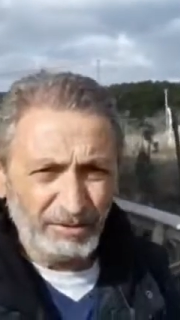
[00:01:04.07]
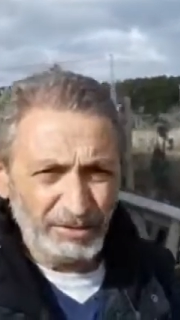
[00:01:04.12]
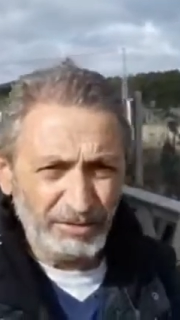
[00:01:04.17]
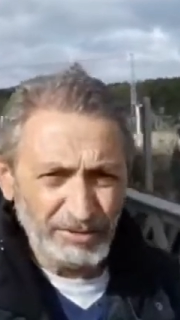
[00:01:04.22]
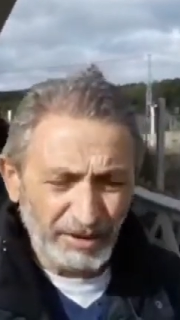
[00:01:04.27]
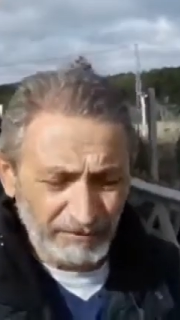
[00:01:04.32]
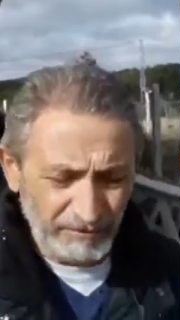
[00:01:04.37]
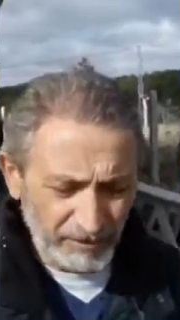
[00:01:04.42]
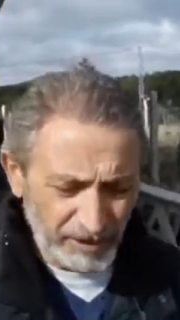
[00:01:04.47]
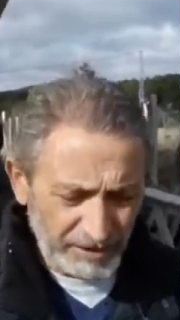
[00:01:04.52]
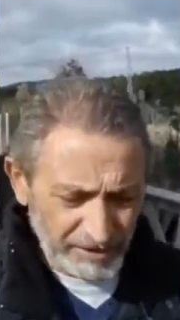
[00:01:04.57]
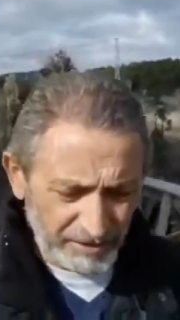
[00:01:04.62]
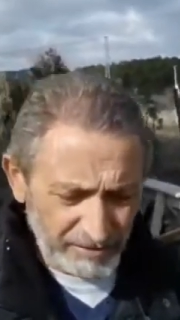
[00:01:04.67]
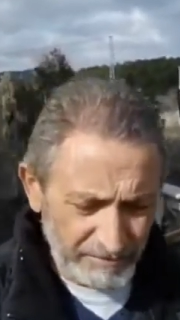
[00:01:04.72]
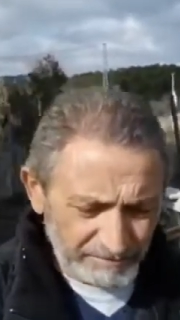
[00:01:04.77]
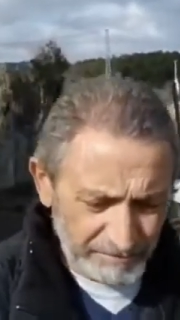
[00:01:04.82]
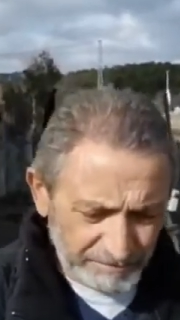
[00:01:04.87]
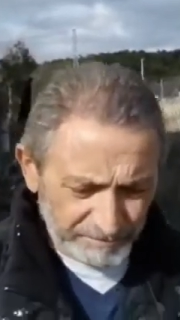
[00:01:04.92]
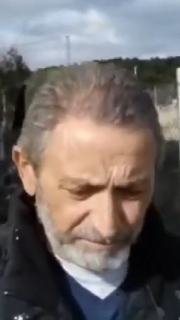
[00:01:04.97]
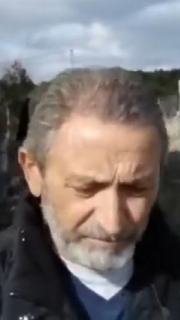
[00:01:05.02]
ortam var.
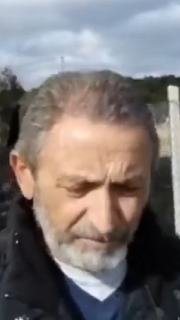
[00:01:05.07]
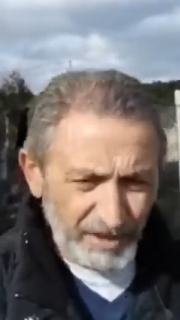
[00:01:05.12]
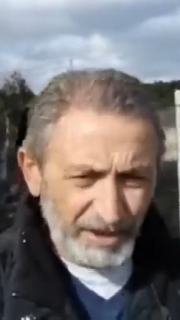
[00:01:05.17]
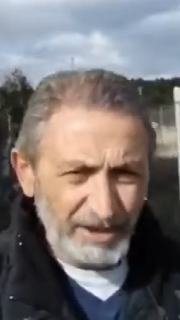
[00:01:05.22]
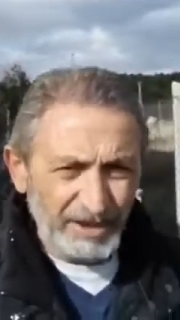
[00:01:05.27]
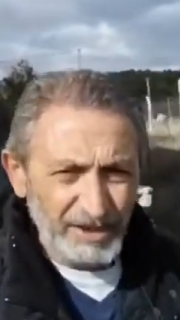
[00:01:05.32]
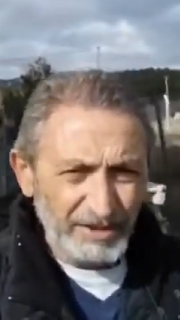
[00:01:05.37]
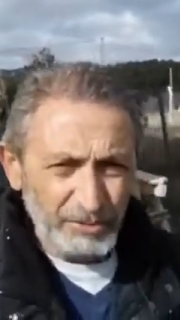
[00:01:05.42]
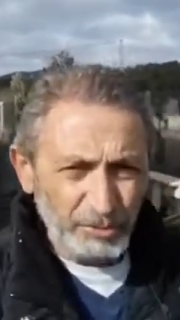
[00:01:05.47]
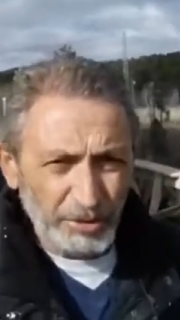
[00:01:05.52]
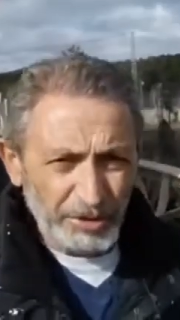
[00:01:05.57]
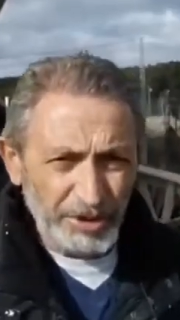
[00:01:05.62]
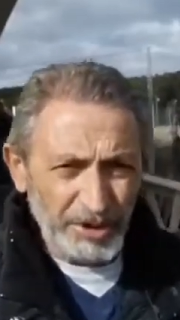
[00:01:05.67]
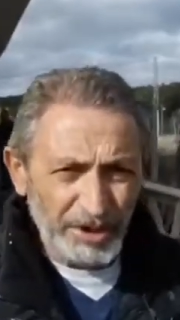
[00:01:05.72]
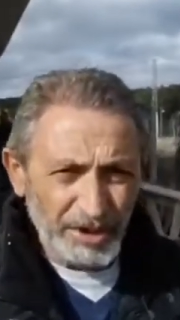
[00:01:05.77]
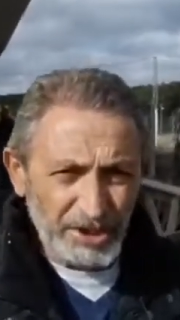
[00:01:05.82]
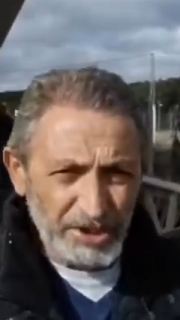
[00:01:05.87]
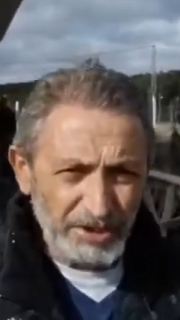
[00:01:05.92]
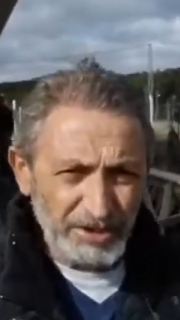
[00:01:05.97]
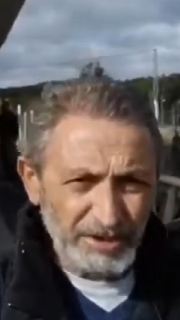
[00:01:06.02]
Gölgeye
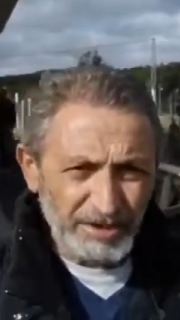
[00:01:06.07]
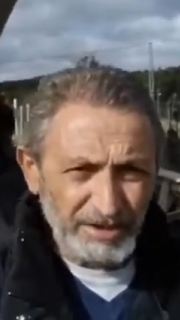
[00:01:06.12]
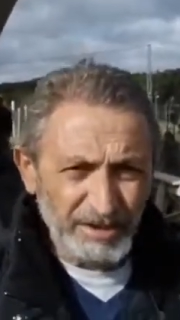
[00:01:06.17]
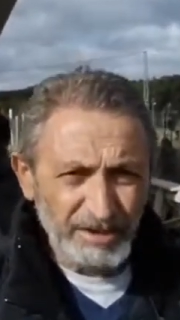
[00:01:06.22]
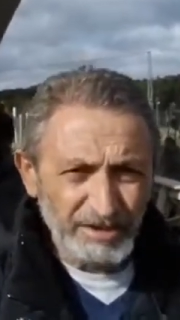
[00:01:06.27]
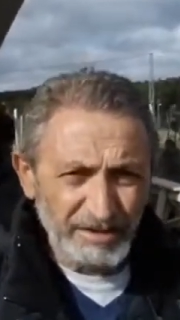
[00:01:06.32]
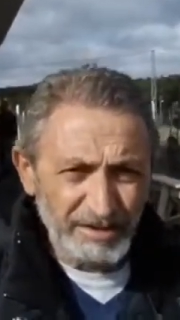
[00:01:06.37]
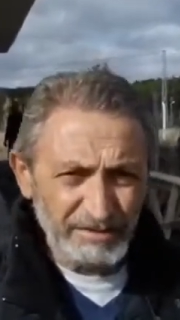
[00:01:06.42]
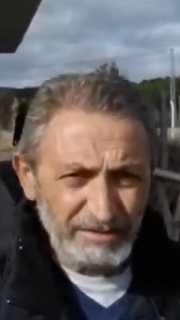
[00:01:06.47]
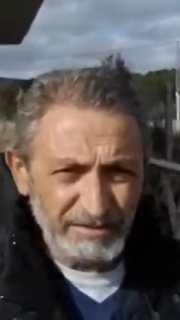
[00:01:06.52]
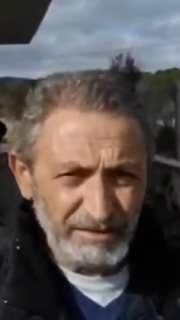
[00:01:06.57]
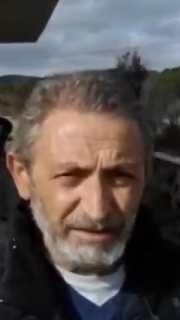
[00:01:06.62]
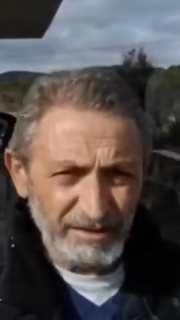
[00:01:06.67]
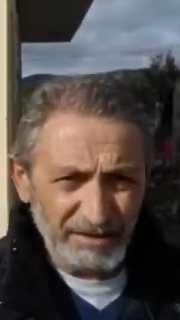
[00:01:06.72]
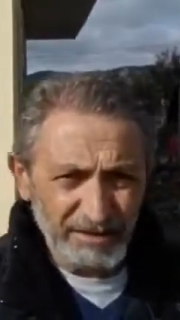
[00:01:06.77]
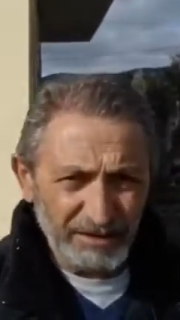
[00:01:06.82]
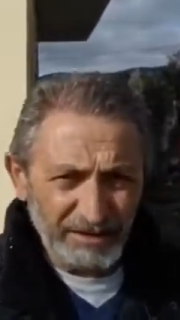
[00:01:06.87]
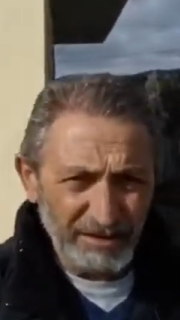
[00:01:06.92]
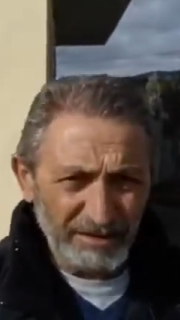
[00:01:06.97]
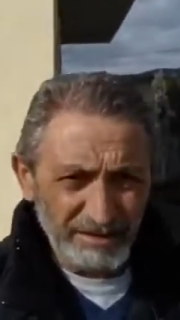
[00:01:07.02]
geçtiğinizde e,
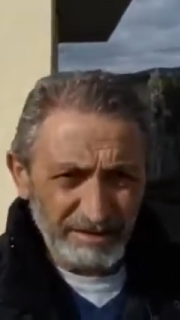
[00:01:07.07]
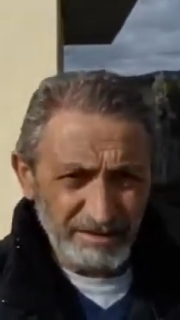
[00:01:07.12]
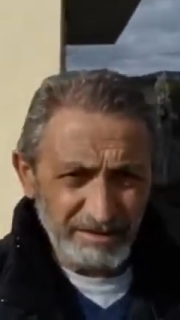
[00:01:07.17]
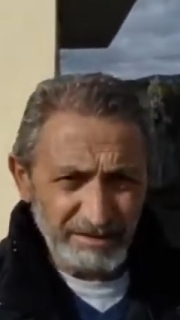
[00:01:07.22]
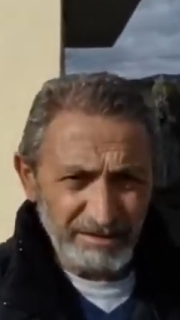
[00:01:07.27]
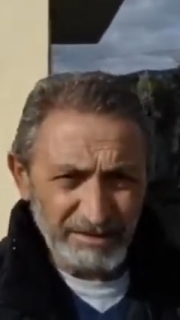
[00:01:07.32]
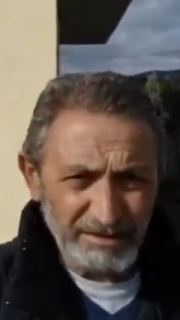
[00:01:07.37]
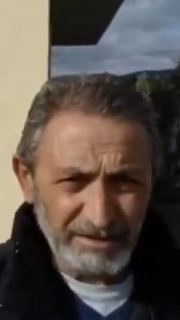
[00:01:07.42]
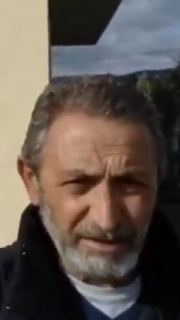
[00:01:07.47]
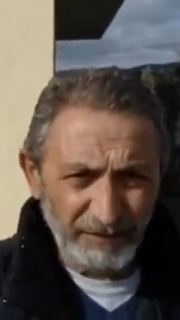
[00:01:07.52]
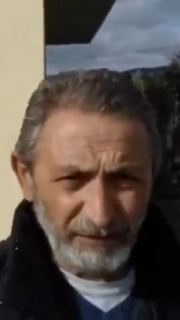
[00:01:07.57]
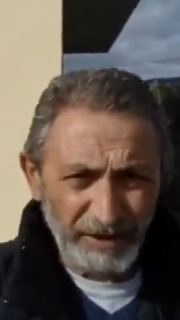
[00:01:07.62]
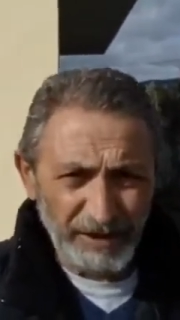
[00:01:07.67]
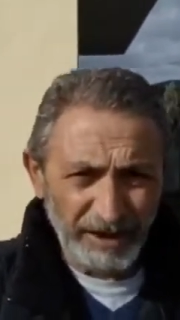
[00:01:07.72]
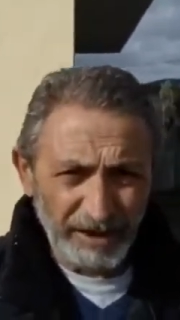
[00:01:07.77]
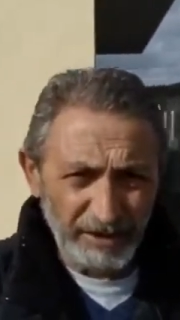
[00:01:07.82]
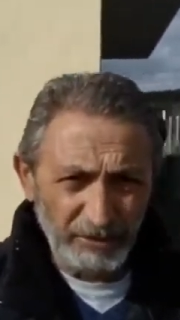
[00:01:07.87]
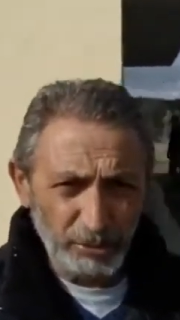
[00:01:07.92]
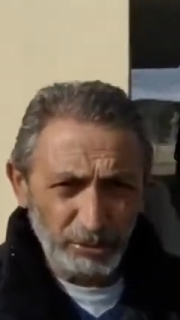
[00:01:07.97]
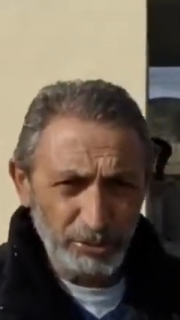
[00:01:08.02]

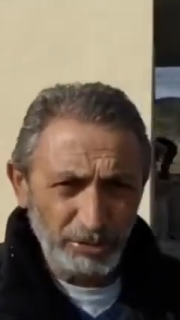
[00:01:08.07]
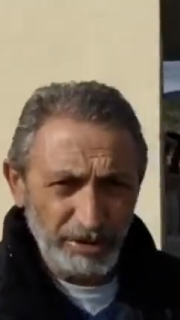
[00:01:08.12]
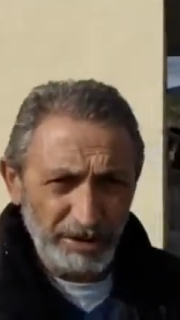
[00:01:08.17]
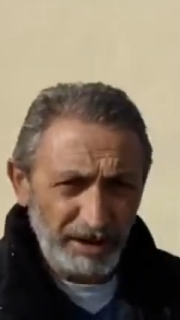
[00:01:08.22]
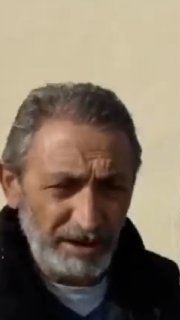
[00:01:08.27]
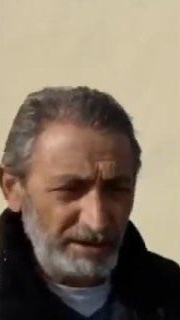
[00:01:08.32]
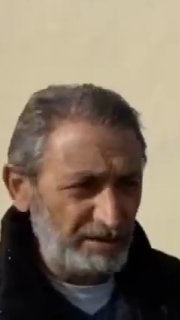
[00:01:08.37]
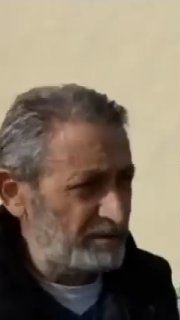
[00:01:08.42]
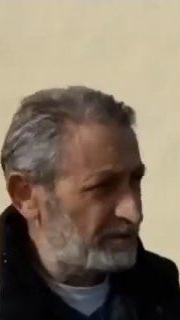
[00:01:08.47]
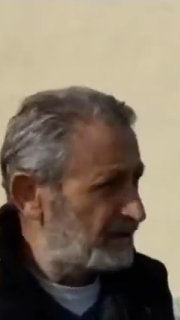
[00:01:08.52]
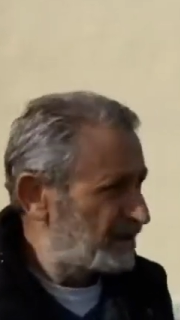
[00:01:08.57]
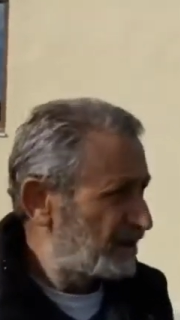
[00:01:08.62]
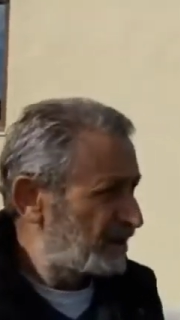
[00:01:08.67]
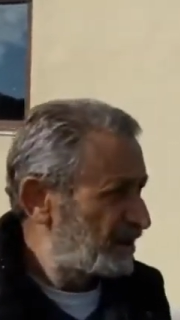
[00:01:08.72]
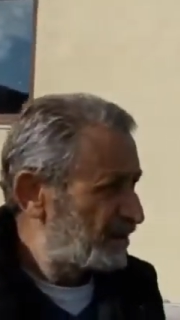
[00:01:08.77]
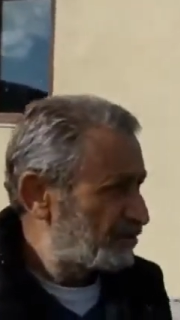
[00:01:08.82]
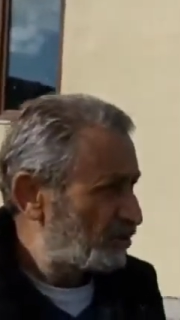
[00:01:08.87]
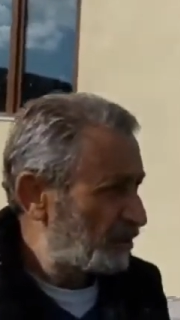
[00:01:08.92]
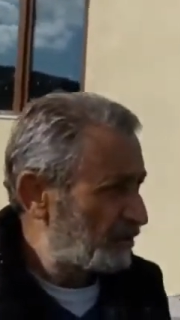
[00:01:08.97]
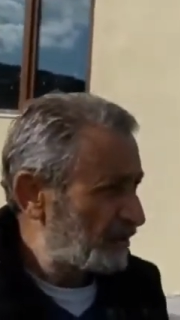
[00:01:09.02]
sıfırlara düşüyor. Yani
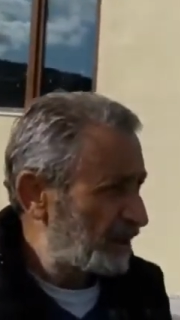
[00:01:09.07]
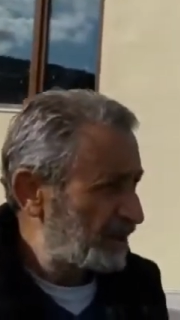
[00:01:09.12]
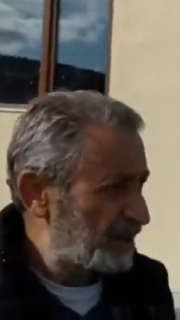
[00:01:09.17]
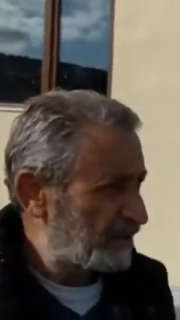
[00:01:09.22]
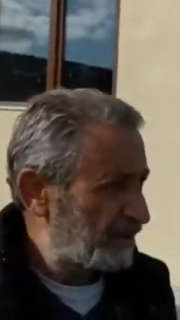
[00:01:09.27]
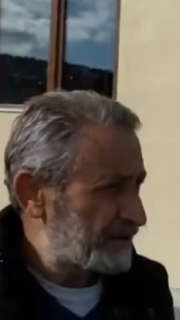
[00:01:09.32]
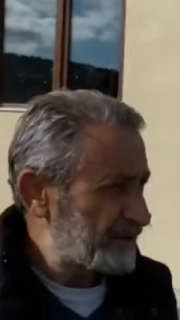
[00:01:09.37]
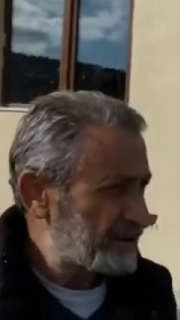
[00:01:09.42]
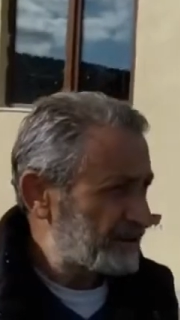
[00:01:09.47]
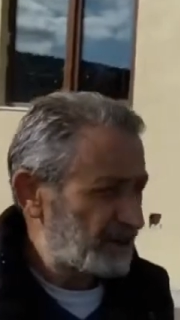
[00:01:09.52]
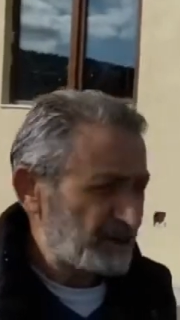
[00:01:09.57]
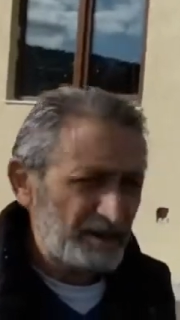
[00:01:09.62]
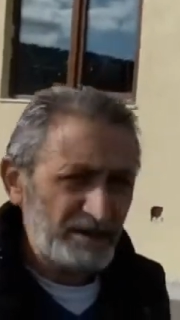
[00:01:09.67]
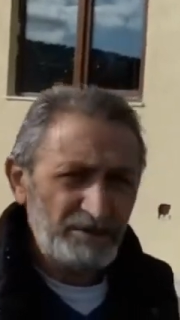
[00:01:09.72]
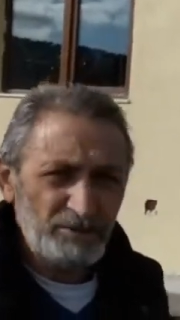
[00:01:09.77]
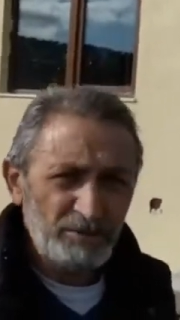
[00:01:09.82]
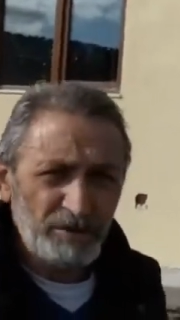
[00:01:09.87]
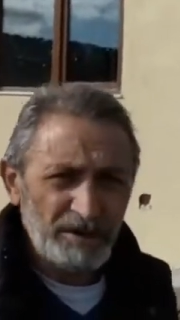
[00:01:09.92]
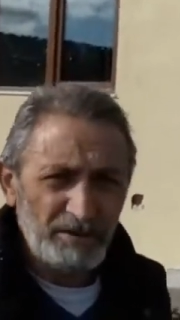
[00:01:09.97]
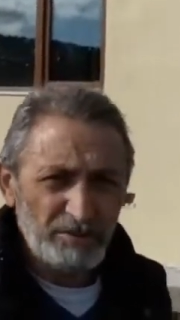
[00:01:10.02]
normal hava
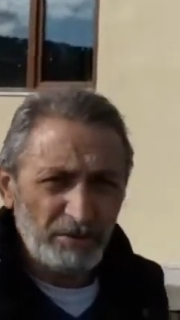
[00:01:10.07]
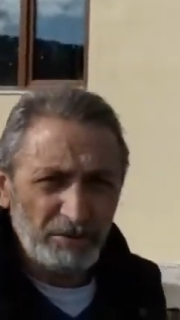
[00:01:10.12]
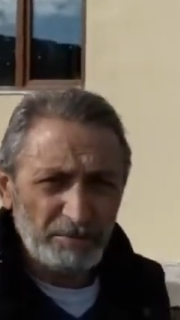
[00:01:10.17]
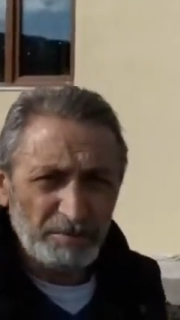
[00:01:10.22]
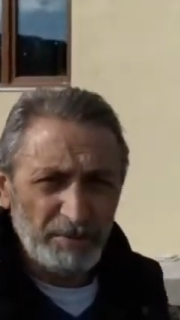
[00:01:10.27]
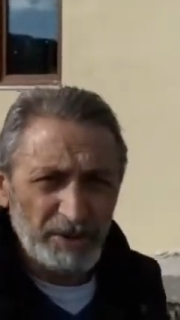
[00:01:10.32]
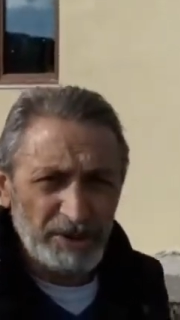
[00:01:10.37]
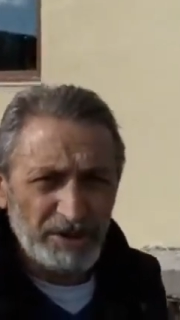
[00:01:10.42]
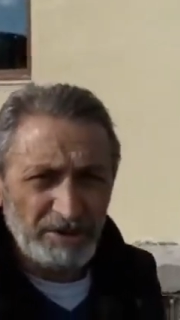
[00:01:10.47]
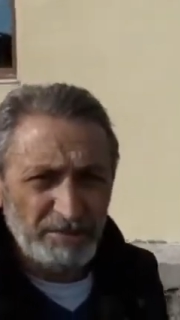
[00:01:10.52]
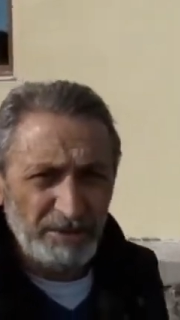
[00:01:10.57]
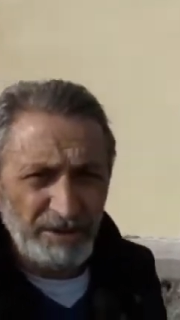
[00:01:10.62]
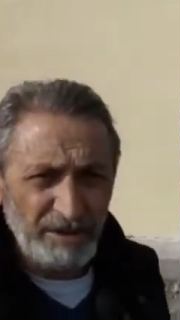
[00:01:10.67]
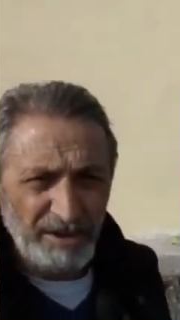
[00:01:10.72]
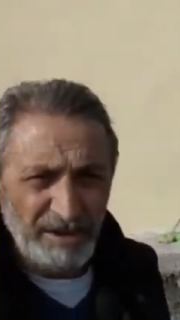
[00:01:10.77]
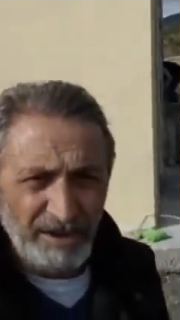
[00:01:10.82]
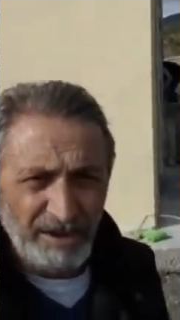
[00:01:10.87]
sıcaklığı şu an 4-5 gibi.